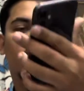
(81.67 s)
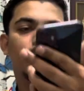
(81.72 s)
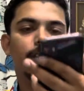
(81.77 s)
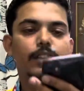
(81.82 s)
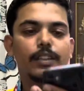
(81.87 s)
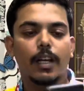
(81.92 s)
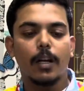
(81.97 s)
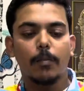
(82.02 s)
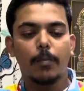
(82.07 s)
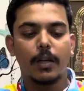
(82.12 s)

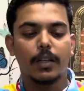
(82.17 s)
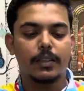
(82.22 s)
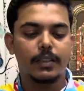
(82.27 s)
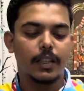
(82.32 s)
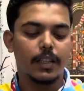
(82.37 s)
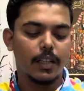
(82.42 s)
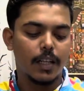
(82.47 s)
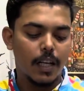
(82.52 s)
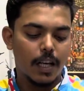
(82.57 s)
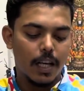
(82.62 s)
অরিজিনাল
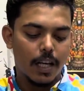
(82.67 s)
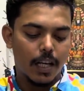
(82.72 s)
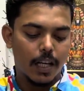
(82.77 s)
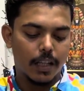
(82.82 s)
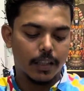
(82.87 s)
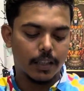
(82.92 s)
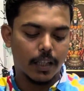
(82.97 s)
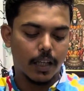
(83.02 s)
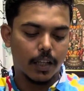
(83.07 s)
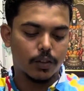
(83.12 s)
পাচ্ছেন
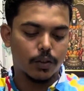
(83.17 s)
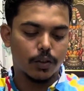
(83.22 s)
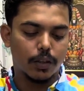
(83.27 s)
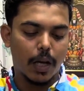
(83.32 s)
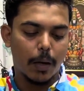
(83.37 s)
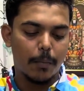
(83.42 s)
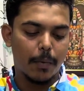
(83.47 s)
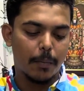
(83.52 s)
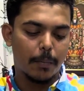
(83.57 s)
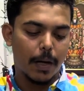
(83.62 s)
এছাড়া যদি
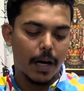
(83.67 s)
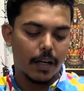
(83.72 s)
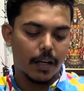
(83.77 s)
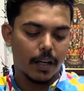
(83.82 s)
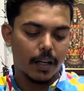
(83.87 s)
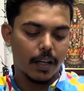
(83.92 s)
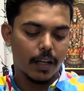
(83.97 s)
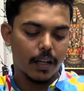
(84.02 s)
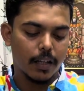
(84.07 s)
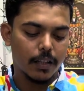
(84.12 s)
আমি
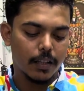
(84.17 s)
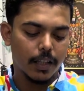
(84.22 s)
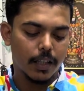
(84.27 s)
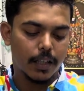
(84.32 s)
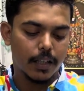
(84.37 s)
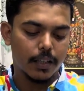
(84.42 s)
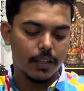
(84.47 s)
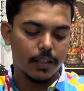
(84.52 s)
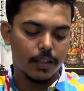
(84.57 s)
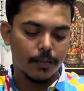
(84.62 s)
ব্যাটারি হেলথ
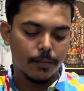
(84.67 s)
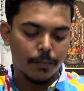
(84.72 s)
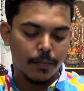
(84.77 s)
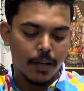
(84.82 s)
দেখিয়ে দিই